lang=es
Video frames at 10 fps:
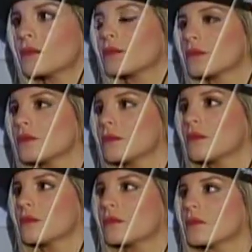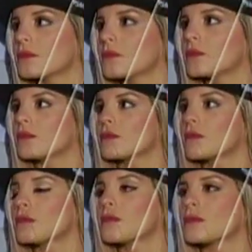Siento como que está incómodo,
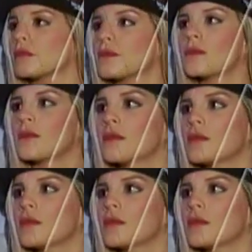también lo siento a él.